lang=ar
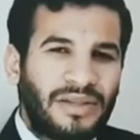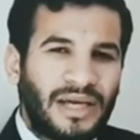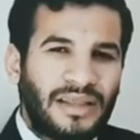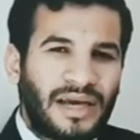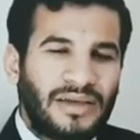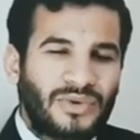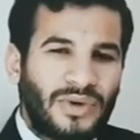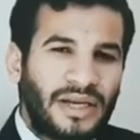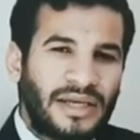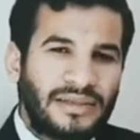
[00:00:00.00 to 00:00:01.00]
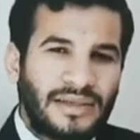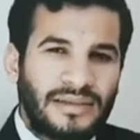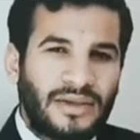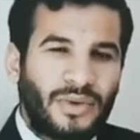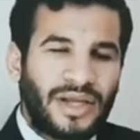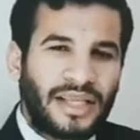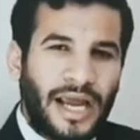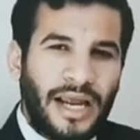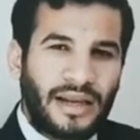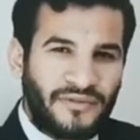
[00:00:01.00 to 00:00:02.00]
بتاعتنا عايز كل الناس تنزل دلوقتي
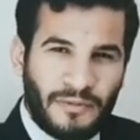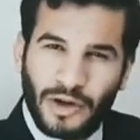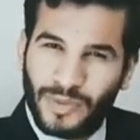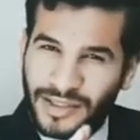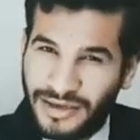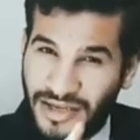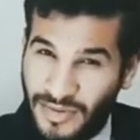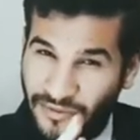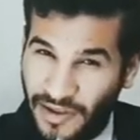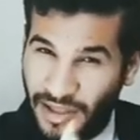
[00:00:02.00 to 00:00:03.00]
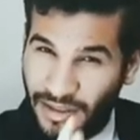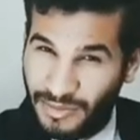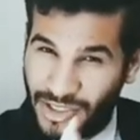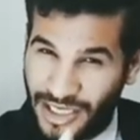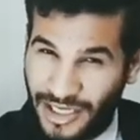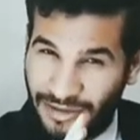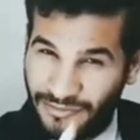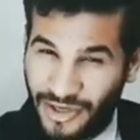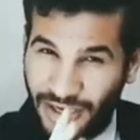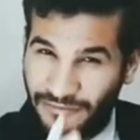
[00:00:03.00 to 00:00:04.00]
حالا في معلومات قيمه في هذا البتاع
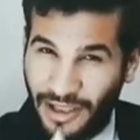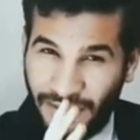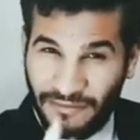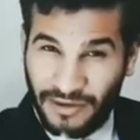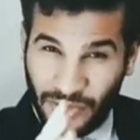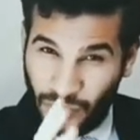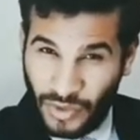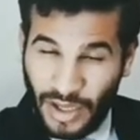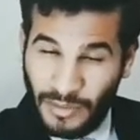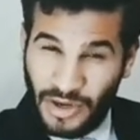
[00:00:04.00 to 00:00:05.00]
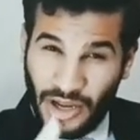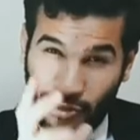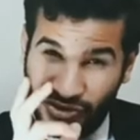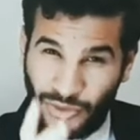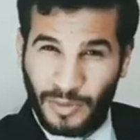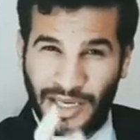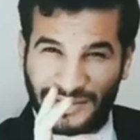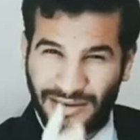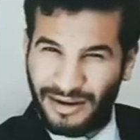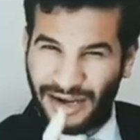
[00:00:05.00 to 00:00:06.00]
في, في هذا الفيديو بنعطيكم
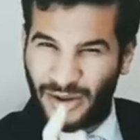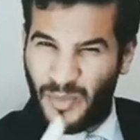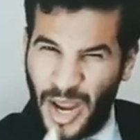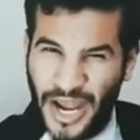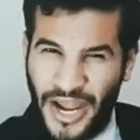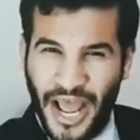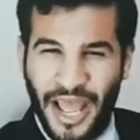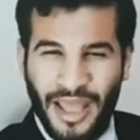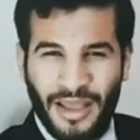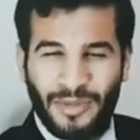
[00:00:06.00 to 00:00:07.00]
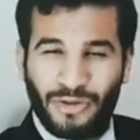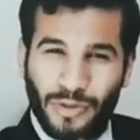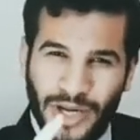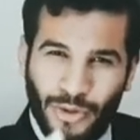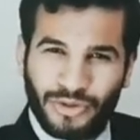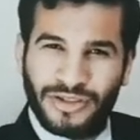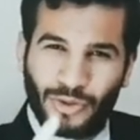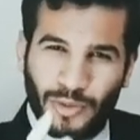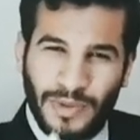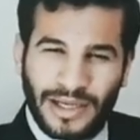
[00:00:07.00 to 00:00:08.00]
اسرار المهنه ما دمنا
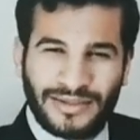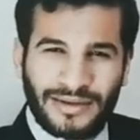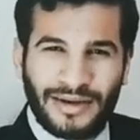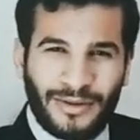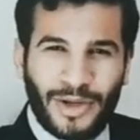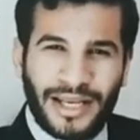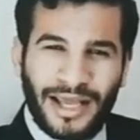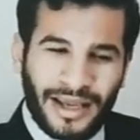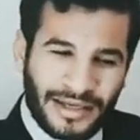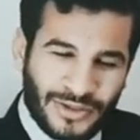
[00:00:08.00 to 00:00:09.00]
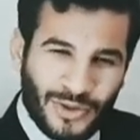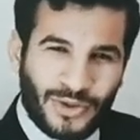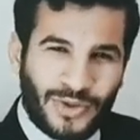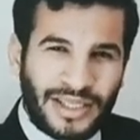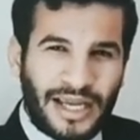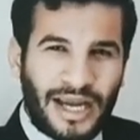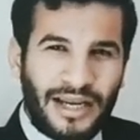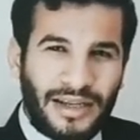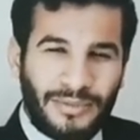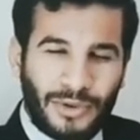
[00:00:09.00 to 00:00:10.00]
نعطيكم اسرار المهنه انزلوا دلوقتي
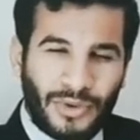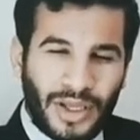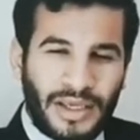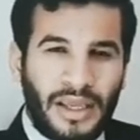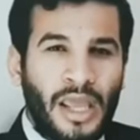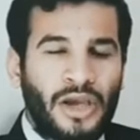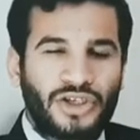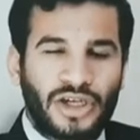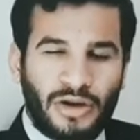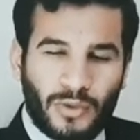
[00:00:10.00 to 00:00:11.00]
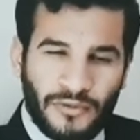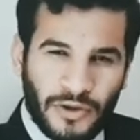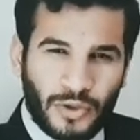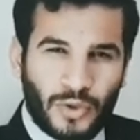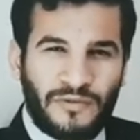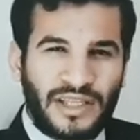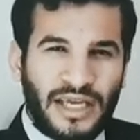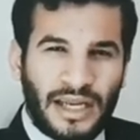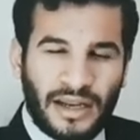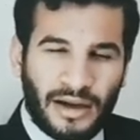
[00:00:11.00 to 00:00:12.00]
حالا اعملوا لايك شاركوا الفيديو
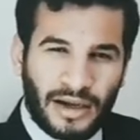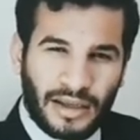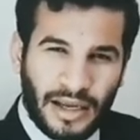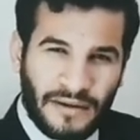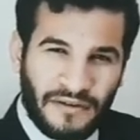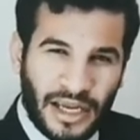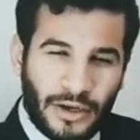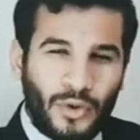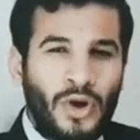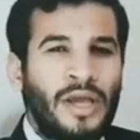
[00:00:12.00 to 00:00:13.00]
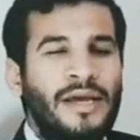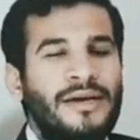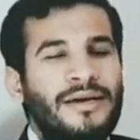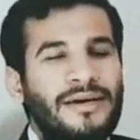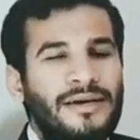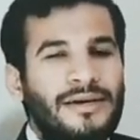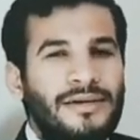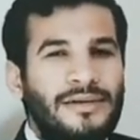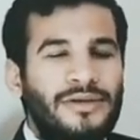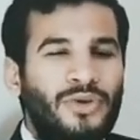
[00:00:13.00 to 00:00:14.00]
فدال على الخير كفاعله
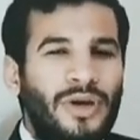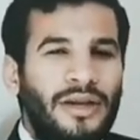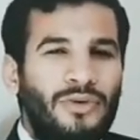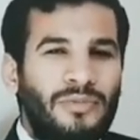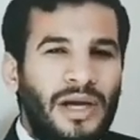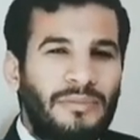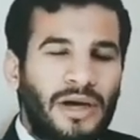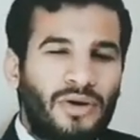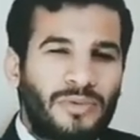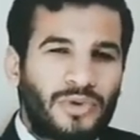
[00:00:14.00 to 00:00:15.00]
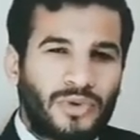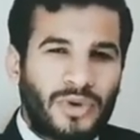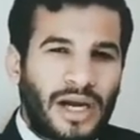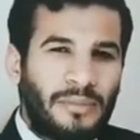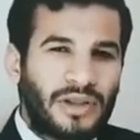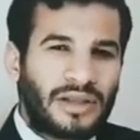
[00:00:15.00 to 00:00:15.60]
آه، شكرا لكم كان معاكم دكتور احمد